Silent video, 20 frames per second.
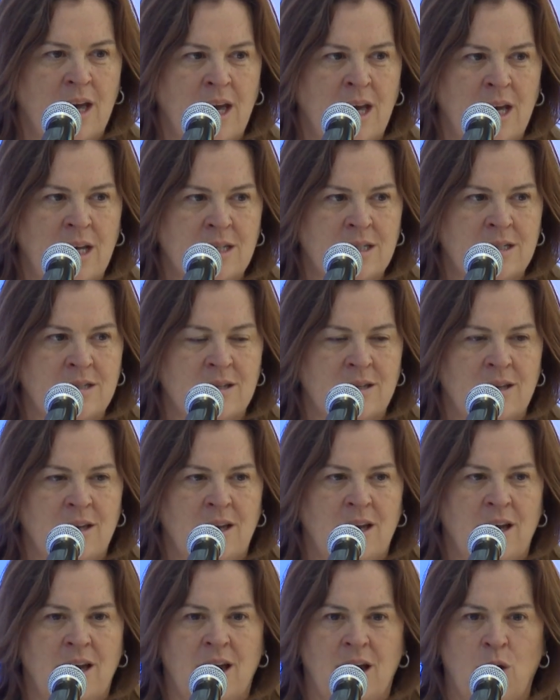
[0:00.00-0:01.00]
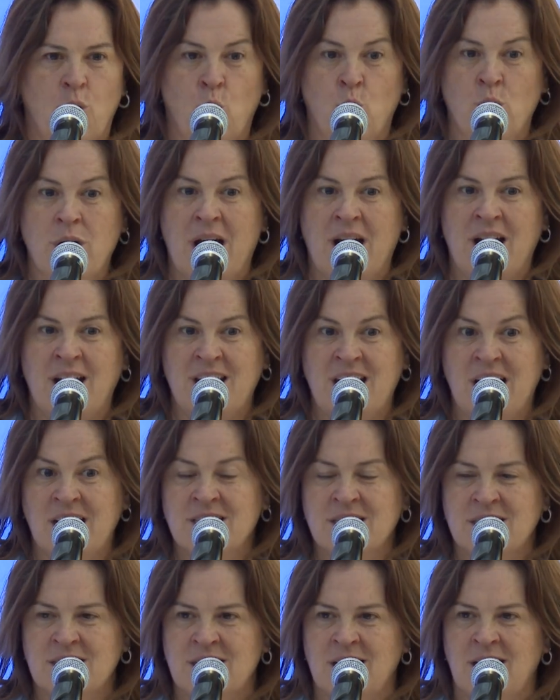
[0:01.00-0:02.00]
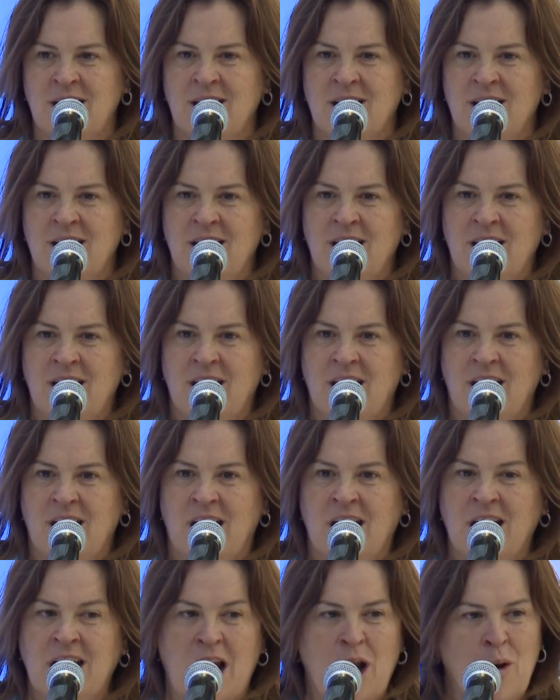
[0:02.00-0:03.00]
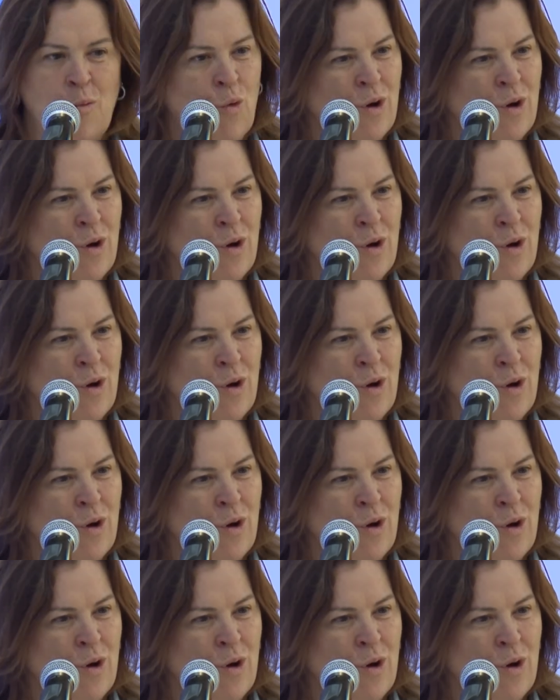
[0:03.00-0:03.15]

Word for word: Es una alianza en el